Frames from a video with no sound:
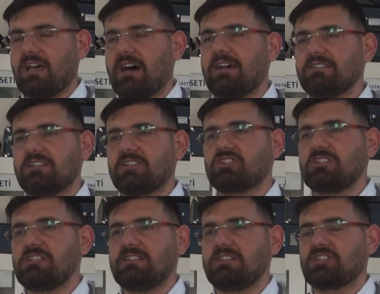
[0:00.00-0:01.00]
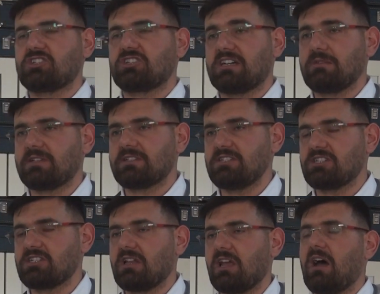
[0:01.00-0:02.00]
hastanın cildinden çıkarılması
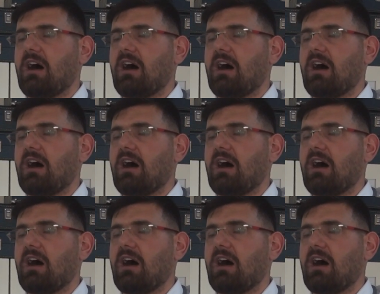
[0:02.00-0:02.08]
için